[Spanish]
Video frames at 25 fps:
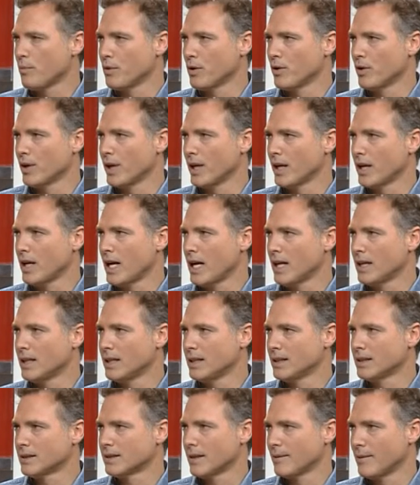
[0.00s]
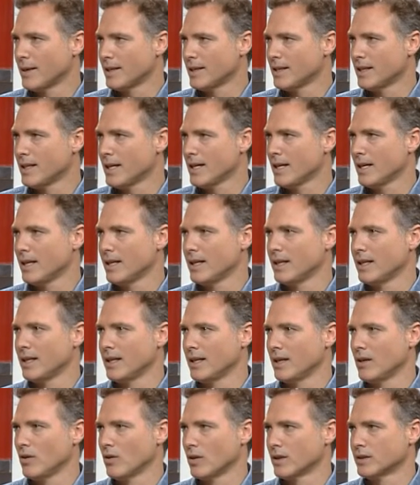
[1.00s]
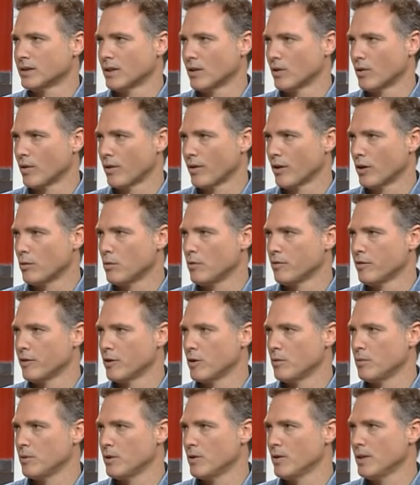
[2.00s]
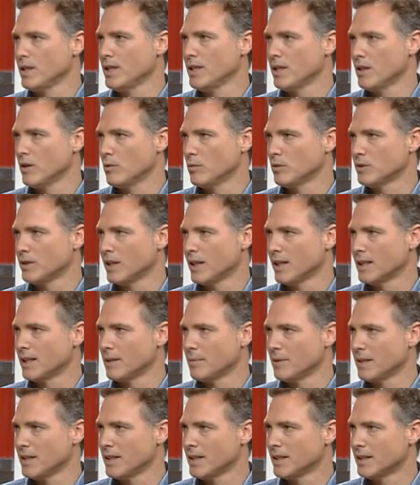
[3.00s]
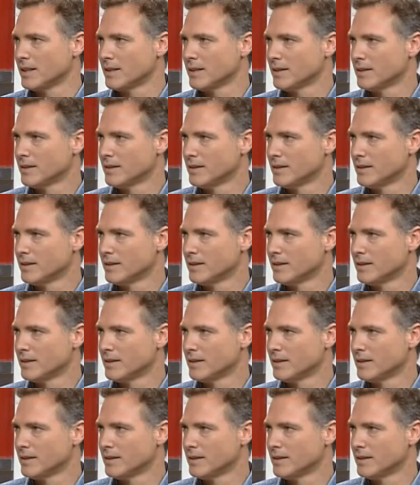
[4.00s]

pionera esa banda en lo que se conoce como fenómeno indio, música independiente.